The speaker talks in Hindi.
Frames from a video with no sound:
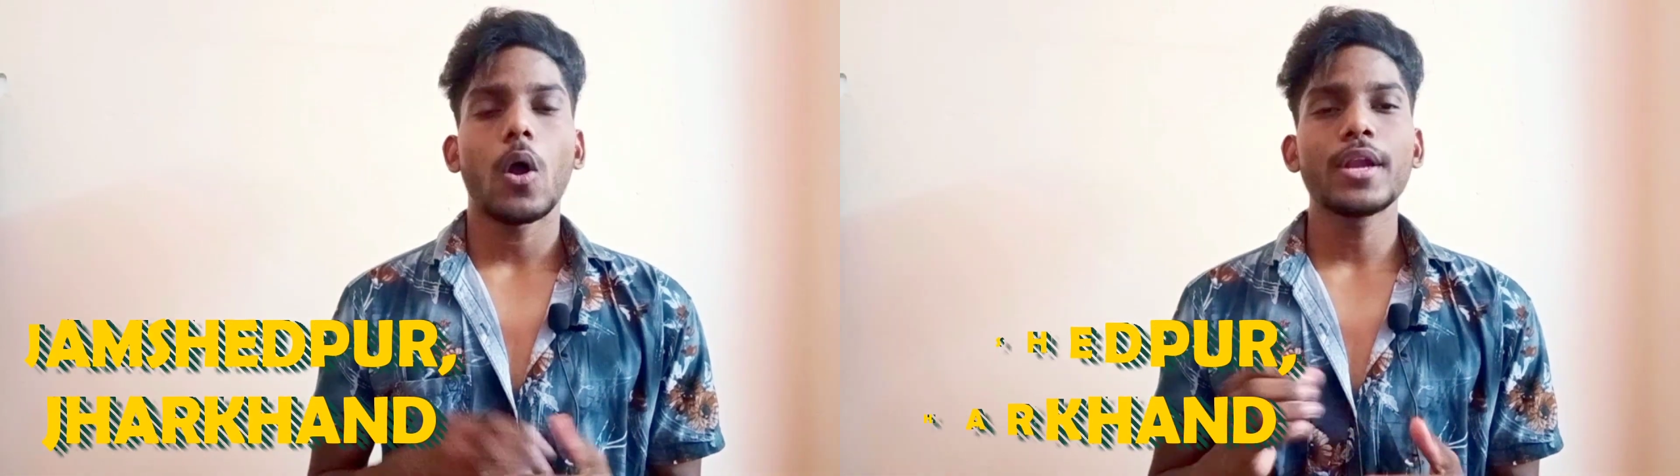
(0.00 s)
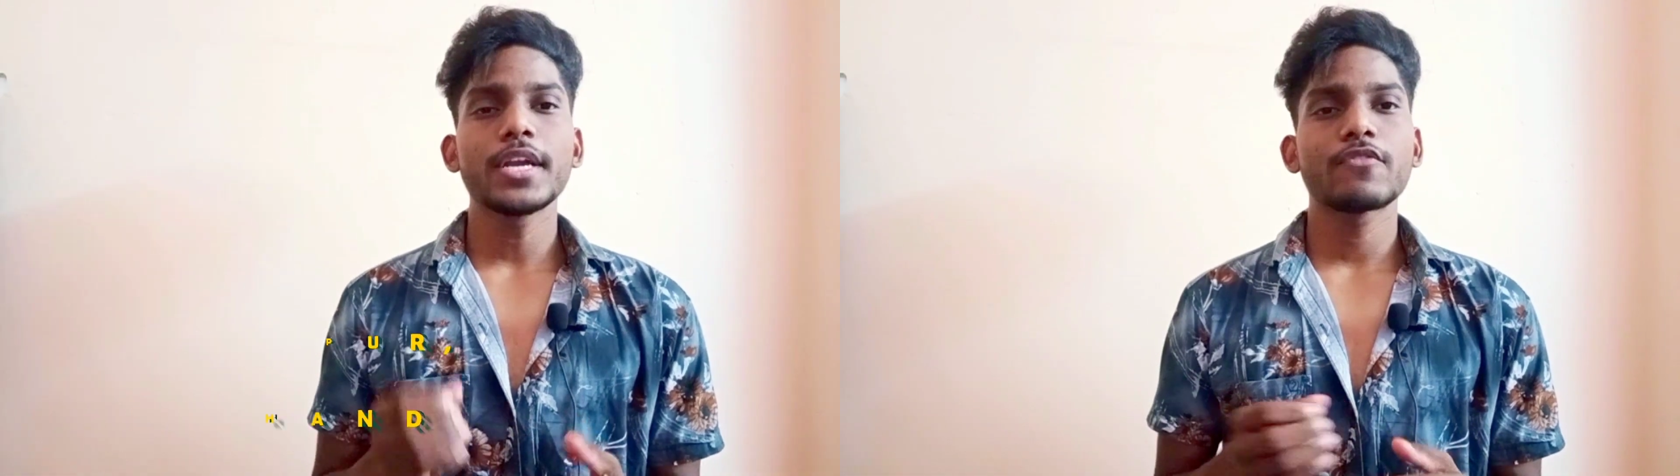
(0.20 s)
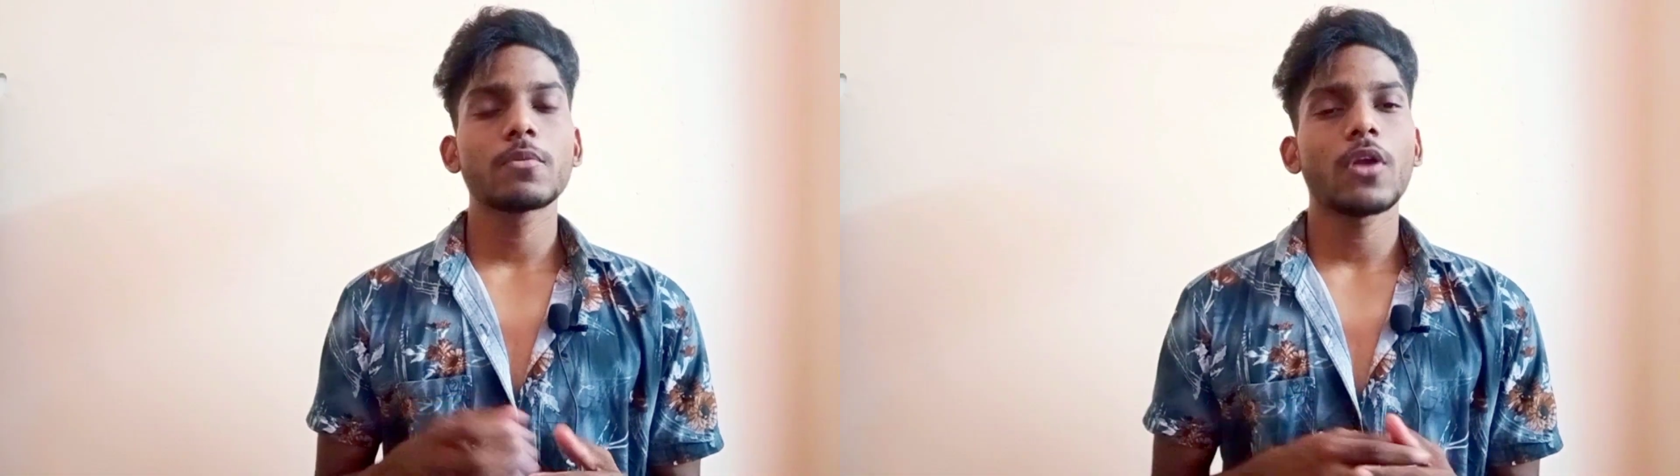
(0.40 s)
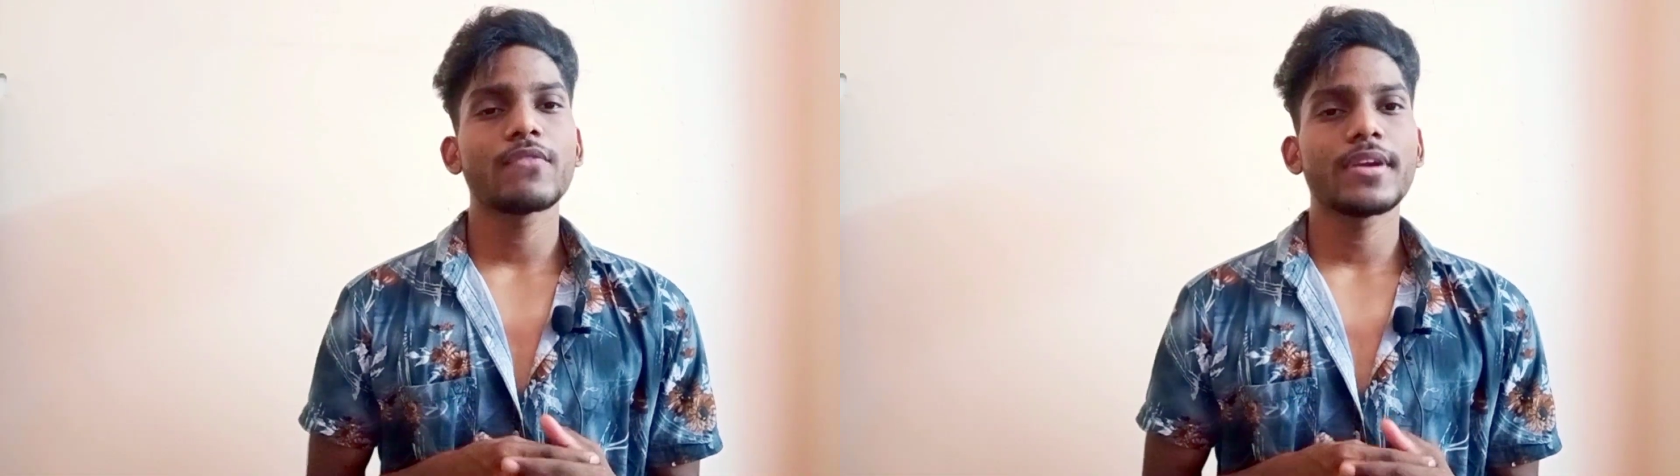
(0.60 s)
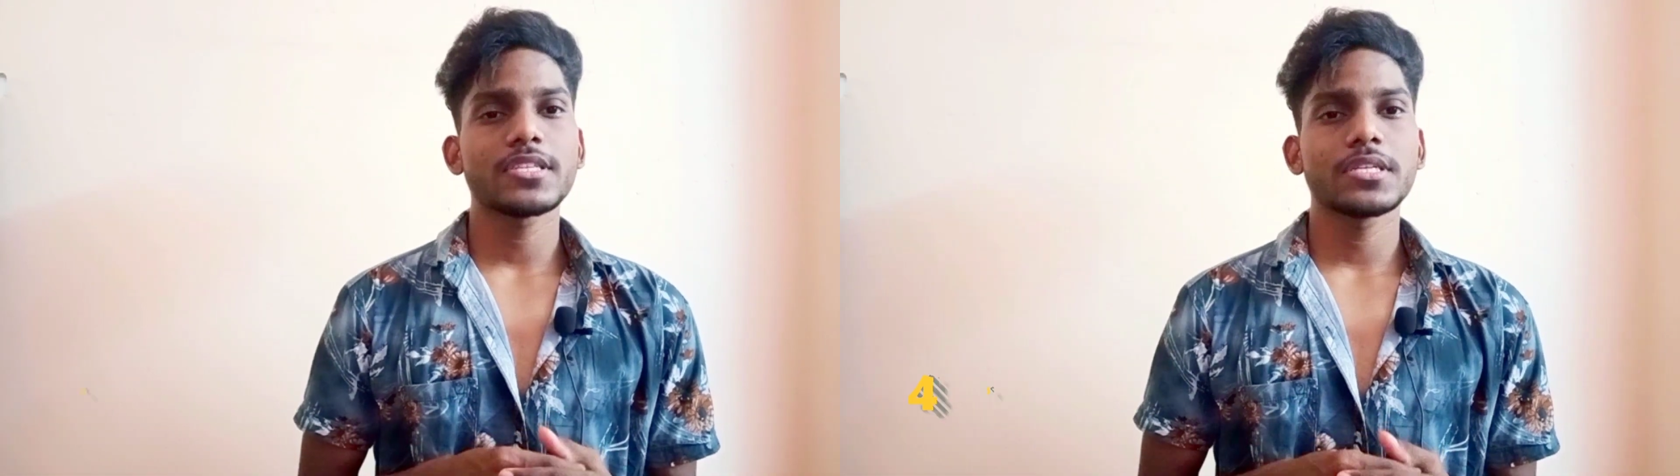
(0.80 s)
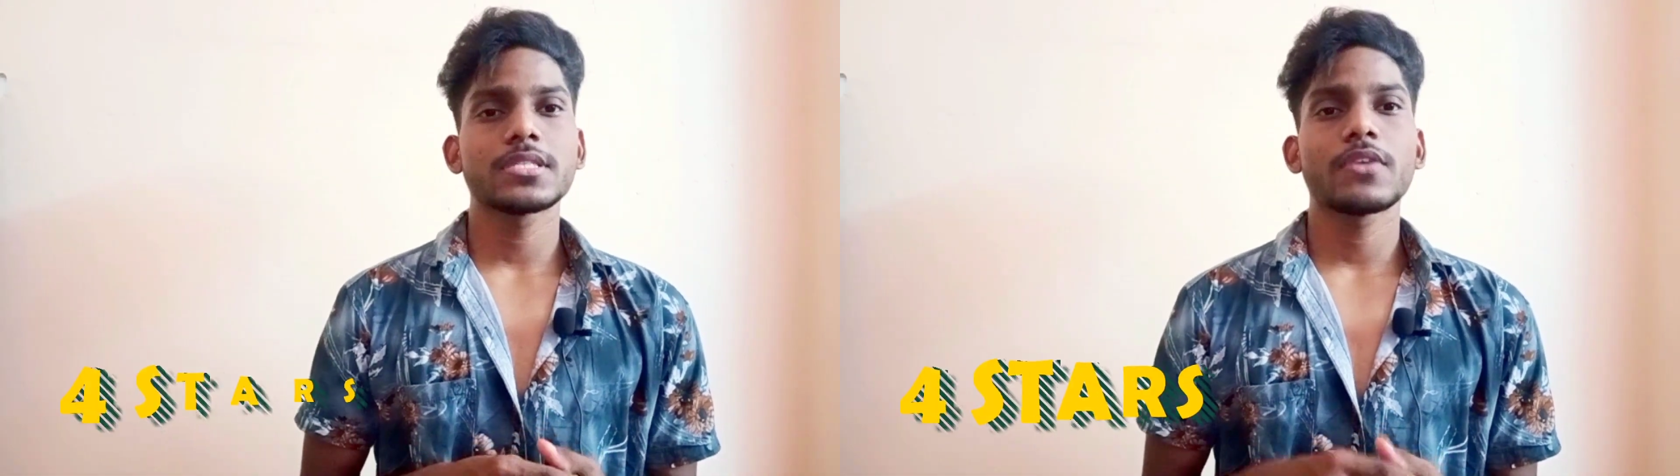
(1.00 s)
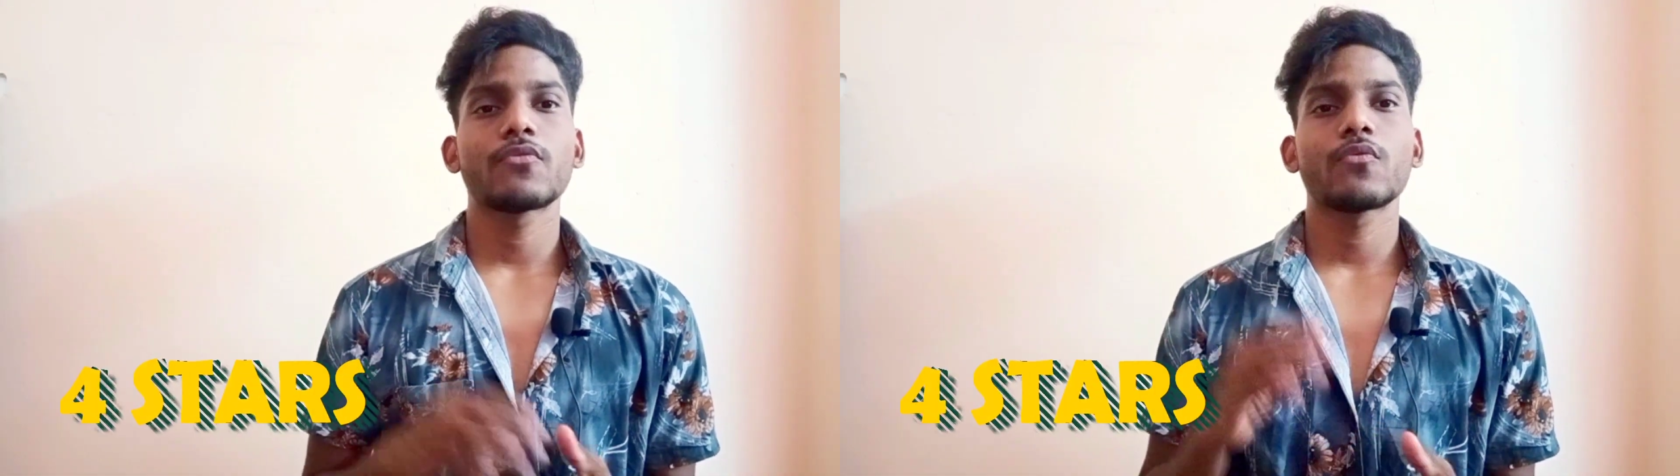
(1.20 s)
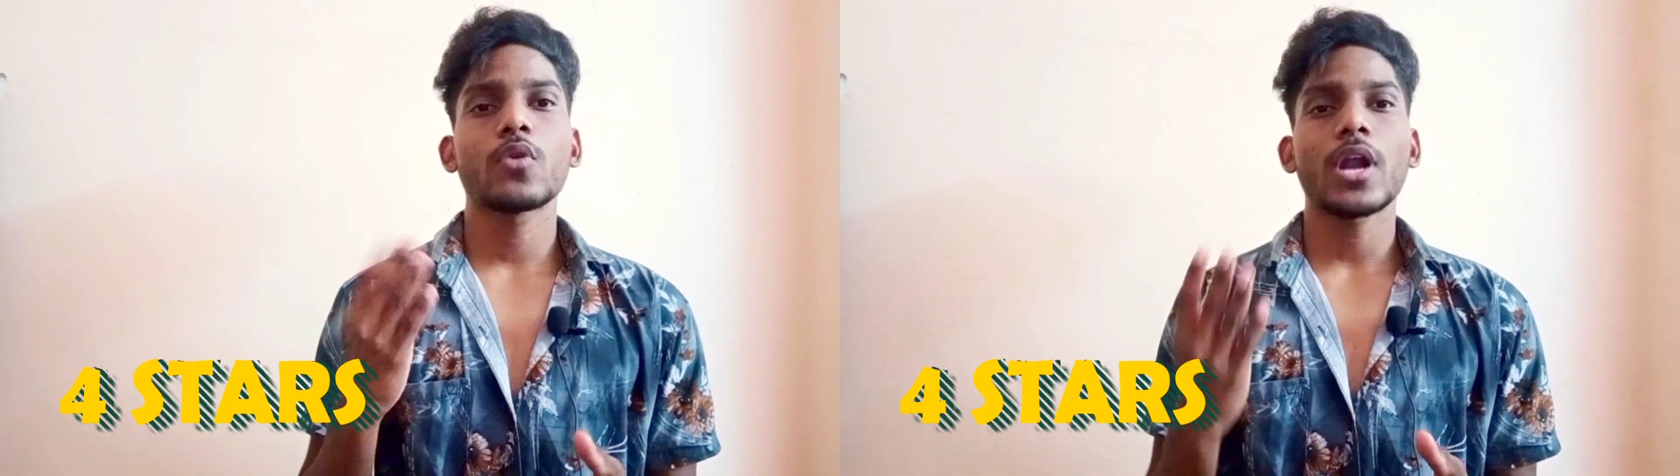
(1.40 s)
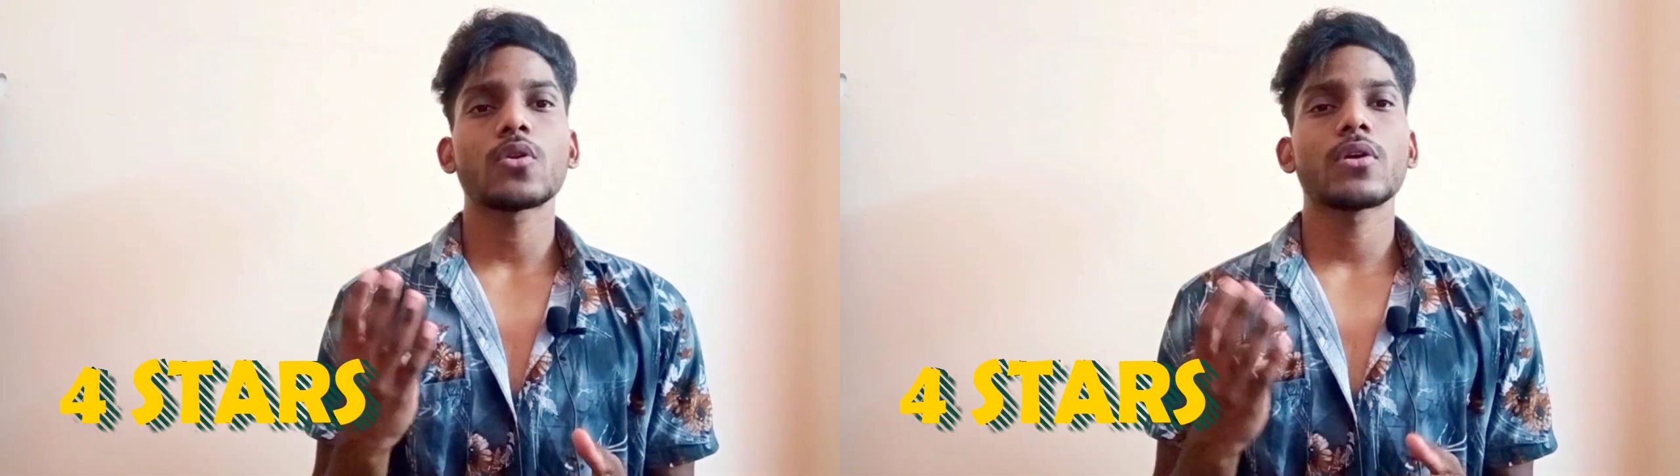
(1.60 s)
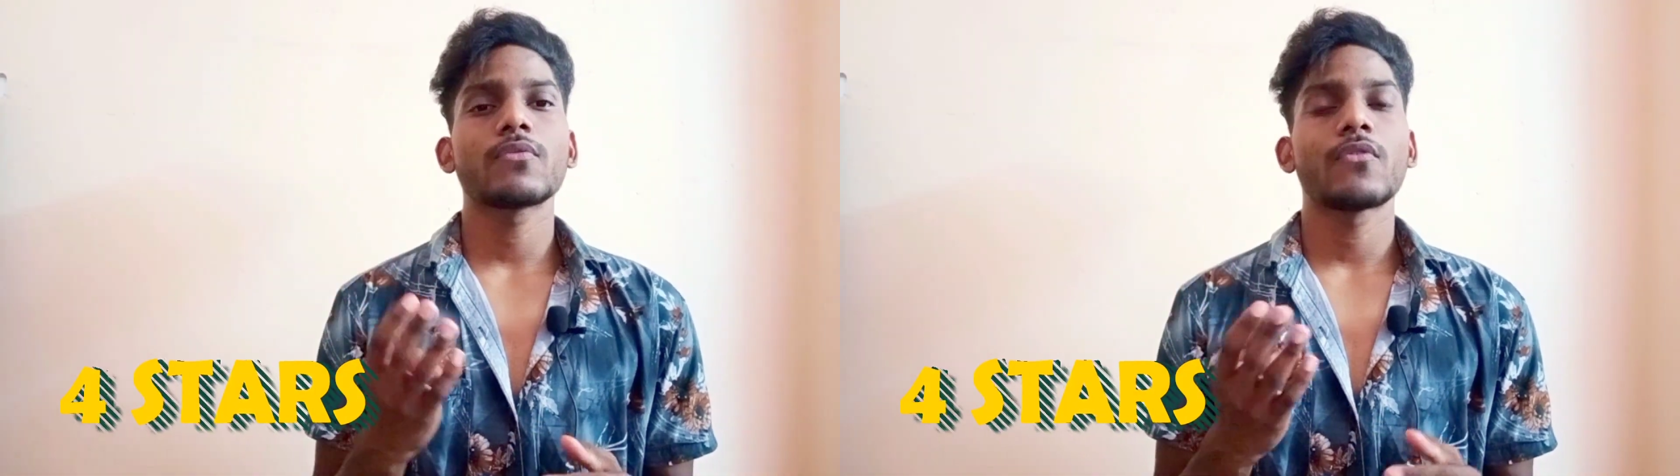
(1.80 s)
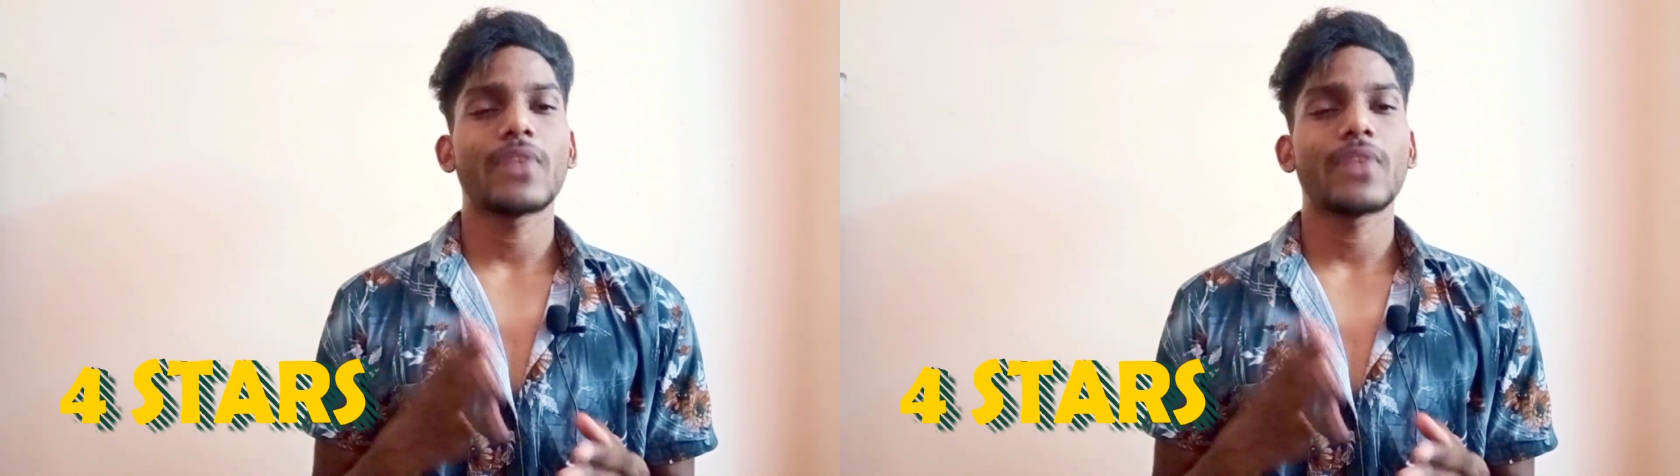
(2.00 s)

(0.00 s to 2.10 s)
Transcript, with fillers: ऑल इंडिया फुटबॉल फेडरेशन ने फोर आउट ऑफ